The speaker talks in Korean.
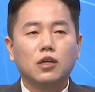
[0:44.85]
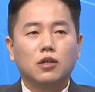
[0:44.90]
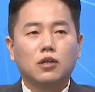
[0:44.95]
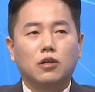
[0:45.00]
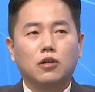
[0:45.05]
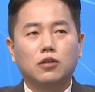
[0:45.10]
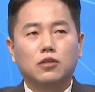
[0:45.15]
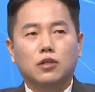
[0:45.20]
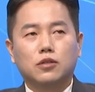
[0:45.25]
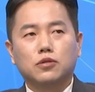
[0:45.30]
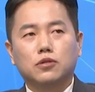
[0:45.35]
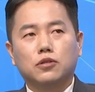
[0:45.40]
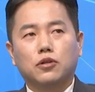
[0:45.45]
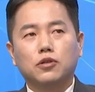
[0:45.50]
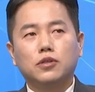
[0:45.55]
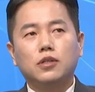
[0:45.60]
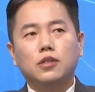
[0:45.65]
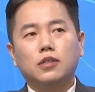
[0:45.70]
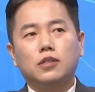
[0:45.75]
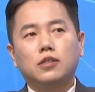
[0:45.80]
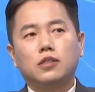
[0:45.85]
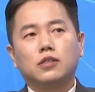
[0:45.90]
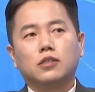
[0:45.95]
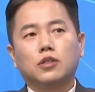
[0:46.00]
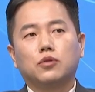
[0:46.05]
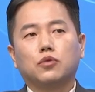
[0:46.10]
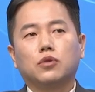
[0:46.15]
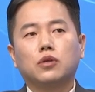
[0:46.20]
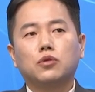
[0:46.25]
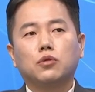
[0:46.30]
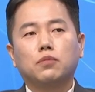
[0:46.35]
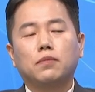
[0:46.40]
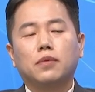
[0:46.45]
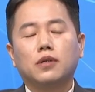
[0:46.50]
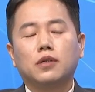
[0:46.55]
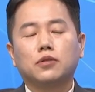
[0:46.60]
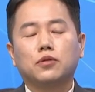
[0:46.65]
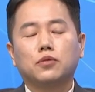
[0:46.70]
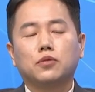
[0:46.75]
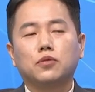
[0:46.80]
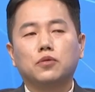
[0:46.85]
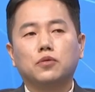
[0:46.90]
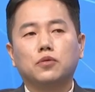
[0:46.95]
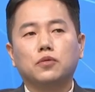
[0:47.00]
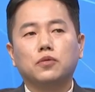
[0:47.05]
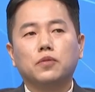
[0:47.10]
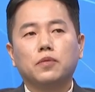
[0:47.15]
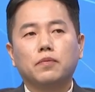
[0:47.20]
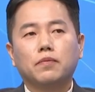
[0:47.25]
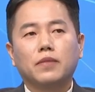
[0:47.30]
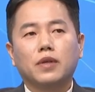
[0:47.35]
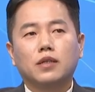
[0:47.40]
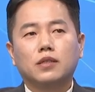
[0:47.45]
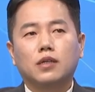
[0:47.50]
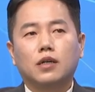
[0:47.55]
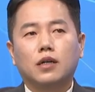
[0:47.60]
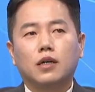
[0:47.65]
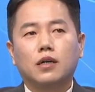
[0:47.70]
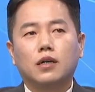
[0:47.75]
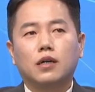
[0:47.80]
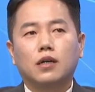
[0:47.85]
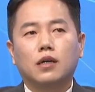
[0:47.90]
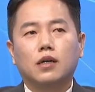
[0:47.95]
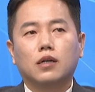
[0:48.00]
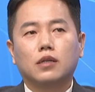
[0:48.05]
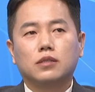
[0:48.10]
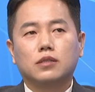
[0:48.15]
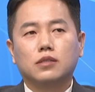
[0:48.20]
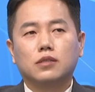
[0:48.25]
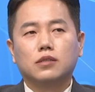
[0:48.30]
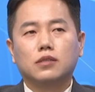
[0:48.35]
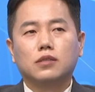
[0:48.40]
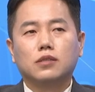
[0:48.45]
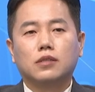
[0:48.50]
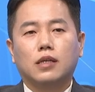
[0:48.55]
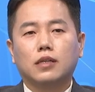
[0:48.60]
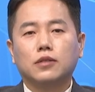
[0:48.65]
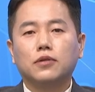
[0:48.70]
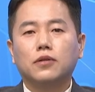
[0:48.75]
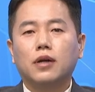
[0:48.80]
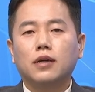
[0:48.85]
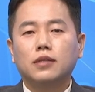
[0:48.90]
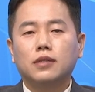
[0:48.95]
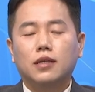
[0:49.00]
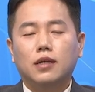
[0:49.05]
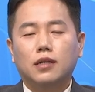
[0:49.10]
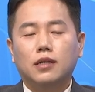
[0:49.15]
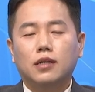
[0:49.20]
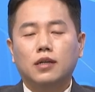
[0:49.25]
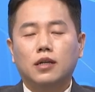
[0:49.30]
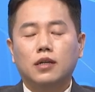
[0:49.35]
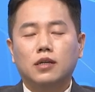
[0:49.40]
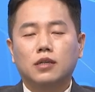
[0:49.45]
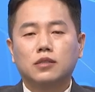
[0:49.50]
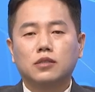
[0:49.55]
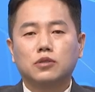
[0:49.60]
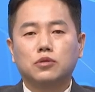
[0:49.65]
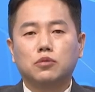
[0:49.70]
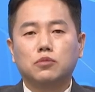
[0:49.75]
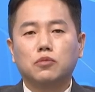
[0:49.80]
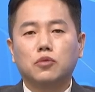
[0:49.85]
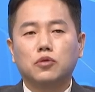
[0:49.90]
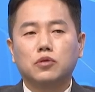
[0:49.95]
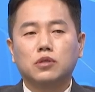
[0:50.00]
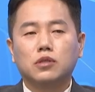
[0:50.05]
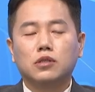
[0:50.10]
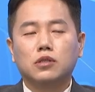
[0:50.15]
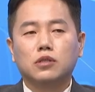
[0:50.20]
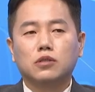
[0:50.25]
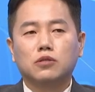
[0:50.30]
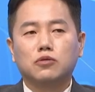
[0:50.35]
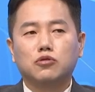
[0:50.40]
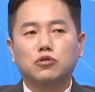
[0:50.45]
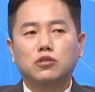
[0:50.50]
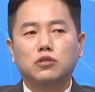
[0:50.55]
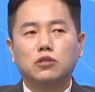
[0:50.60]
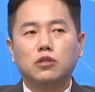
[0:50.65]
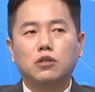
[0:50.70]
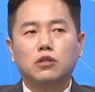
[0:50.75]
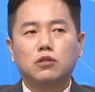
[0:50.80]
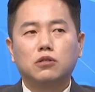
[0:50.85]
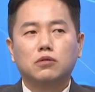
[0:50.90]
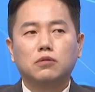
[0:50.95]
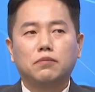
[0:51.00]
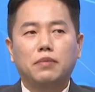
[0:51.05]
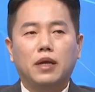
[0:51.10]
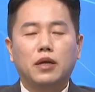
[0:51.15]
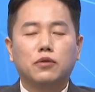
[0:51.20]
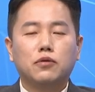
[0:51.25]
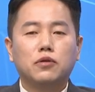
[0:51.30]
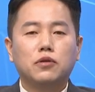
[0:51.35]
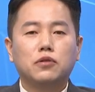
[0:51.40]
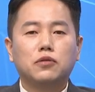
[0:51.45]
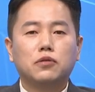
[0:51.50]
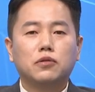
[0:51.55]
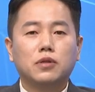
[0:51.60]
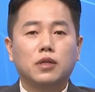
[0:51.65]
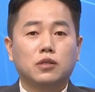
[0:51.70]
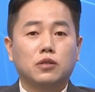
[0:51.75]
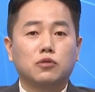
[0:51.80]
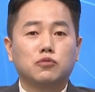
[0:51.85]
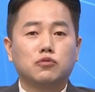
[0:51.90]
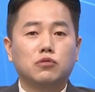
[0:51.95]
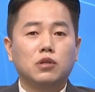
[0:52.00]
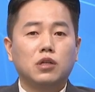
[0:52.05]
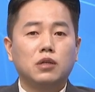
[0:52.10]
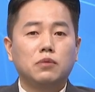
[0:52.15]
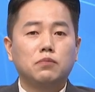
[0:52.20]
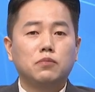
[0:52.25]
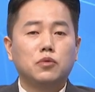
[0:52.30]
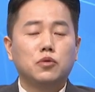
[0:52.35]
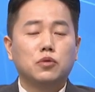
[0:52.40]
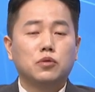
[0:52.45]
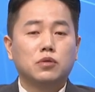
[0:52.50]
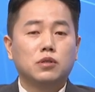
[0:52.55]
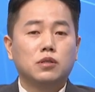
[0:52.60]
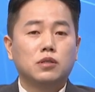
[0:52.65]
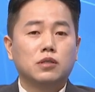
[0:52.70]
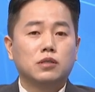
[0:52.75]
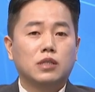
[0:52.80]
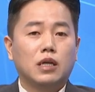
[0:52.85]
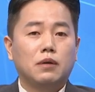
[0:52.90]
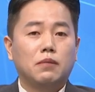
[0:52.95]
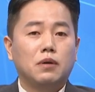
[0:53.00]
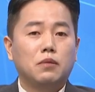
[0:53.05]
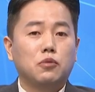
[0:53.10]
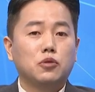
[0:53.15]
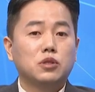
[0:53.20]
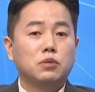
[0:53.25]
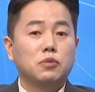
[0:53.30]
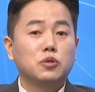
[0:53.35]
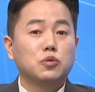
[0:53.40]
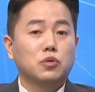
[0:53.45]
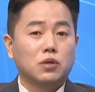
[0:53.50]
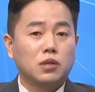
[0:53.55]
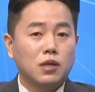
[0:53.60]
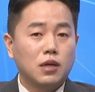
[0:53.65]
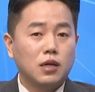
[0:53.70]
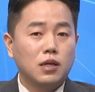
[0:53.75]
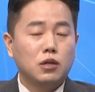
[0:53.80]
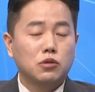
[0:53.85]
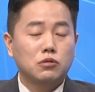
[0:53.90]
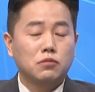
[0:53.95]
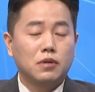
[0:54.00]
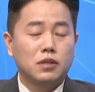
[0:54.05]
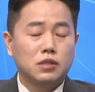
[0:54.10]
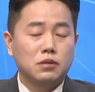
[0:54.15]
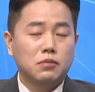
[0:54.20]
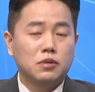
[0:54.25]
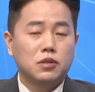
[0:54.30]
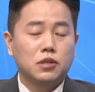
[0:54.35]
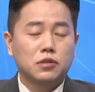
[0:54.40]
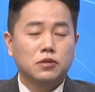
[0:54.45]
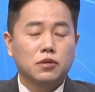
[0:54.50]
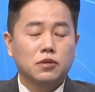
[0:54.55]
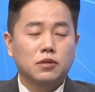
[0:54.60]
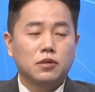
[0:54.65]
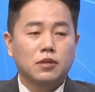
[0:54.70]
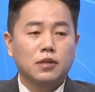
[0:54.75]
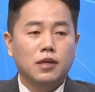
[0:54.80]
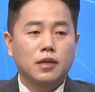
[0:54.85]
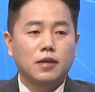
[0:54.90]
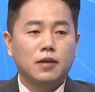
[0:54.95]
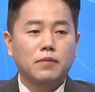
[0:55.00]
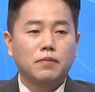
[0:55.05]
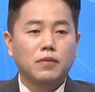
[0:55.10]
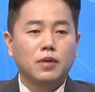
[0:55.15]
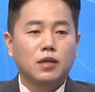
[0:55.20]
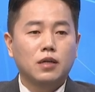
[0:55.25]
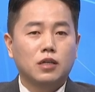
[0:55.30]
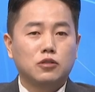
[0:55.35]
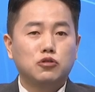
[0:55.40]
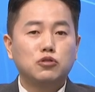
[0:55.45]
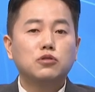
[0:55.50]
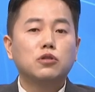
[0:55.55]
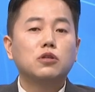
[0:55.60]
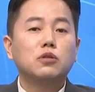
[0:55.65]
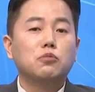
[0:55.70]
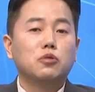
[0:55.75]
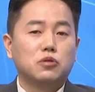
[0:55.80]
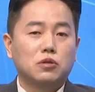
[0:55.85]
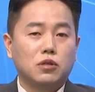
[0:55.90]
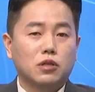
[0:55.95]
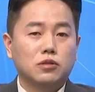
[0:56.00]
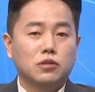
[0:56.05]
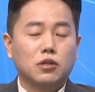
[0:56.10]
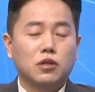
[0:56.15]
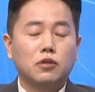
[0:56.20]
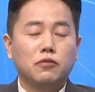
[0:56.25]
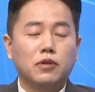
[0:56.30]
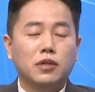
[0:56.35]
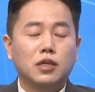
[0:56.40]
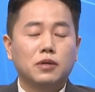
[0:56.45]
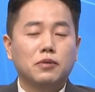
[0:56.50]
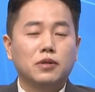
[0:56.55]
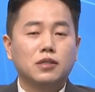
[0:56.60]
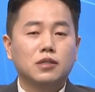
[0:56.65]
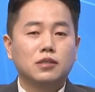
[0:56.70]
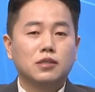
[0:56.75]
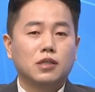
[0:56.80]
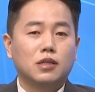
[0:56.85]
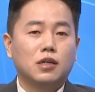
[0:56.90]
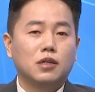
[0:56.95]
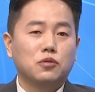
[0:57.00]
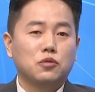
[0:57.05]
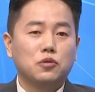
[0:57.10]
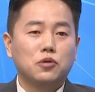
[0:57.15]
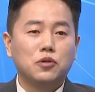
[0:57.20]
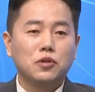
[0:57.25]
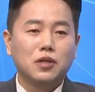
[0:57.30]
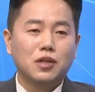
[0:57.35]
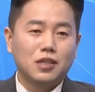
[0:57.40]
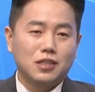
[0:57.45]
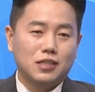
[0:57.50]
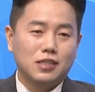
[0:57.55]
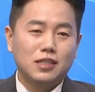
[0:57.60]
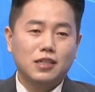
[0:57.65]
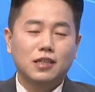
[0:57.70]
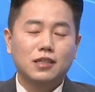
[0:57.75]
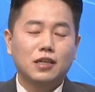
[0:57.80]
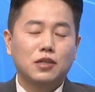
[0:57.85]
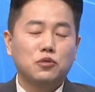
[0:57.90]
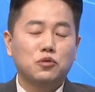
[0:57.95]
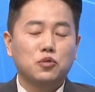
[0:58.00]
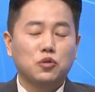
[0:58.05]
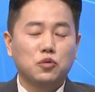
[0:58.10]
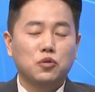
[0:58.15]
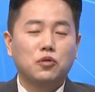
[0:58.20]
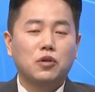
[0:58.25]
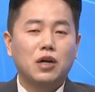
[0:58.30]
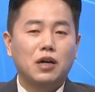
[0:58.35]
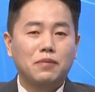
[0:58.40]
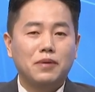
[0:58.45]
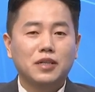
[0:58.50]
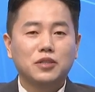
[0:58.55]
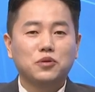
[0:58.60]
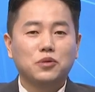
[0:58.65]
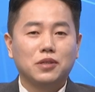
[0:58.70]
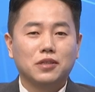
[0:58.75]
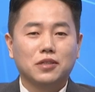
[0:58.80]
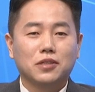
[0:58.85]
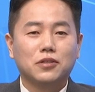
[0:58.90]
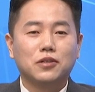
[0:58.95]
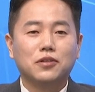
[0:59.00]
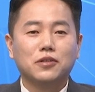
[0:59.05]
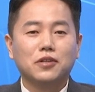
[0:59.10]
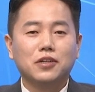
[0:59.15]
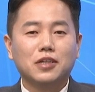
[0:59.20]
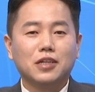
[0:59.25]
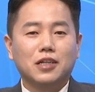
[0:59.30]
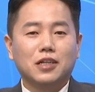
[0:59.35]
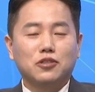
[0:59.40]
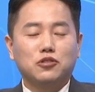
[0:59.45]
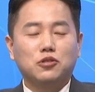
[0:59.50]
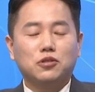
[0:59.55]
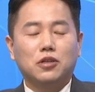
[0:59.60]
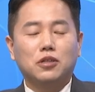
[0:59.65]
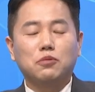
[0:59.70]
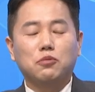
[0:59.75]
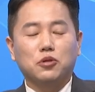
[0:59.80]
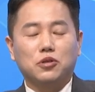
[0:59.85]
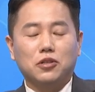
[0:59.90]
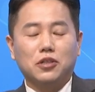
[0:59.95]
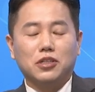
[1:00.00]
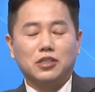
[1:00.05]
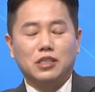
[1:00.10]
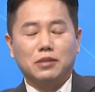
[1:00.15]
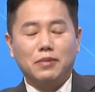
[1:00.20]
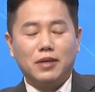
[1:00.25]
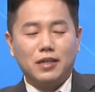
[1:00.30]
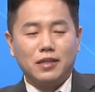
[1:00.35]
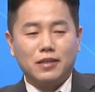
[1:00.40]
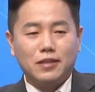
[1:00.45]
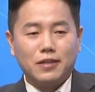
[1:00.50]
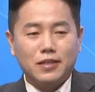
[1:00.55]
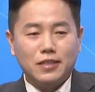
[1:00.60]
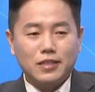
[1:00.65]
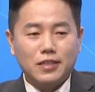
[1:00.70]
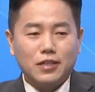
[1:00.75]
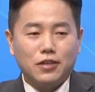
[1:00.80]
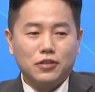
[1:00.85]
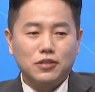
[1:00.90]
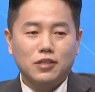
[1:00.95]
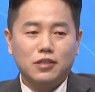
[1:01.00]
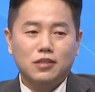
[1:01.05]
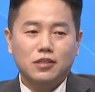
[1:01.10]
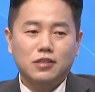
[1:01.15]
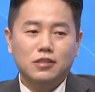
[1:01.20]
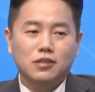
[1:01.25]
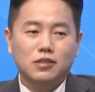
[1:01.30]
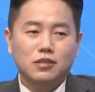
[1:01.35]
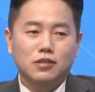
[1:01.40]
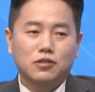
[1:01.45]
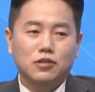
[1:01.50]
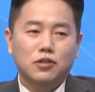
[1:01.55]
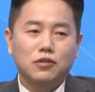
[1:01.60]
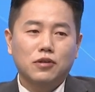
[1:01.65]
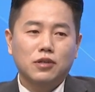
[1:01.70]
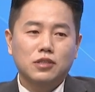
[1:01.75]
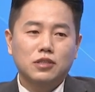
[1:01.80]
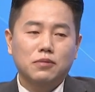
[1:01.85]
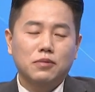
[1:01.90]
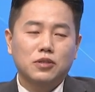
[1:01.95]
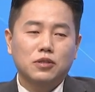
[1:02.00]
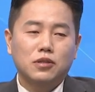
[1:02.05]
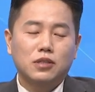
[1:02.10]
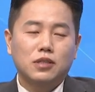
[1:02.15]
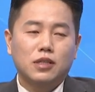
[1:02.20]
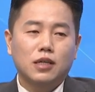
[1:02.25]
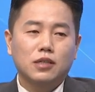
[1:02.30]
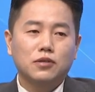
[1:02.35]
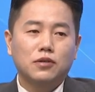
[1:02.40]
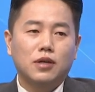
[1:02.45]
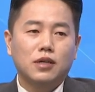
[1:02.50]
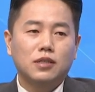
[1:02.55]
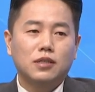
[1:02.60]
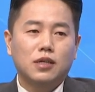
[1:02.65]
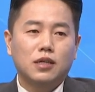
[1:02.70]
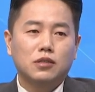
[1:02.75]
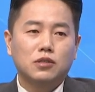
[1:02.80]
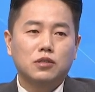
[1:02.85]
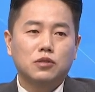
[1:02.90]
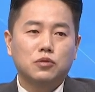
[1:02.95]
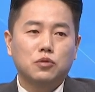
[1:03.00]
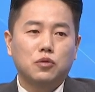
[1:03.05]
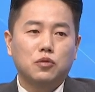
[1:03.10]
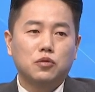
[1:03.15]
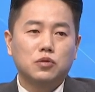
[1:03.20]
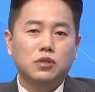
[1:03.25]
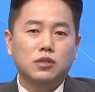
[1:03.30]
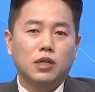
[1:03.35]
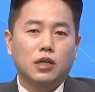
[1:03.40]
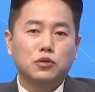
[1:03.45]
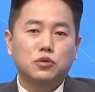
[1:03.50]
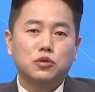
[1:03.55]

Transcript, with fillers: 어, 그래서 전일 이제 노란톡방에서도 제가 그 대성 하이텍이라는 종목을 9,100원에서 눌림목을 잡아보시면 좋다라고 말씀을 드렸었는데 아, 추천은 못 드렸어요. 왜냐면은 제가 또 그 시간대에 또 녹화 방송이 있어서 추천은 못 드렸지만 어쨌든 그런 관점에서 이 대성 하이텍을 또 오늘 장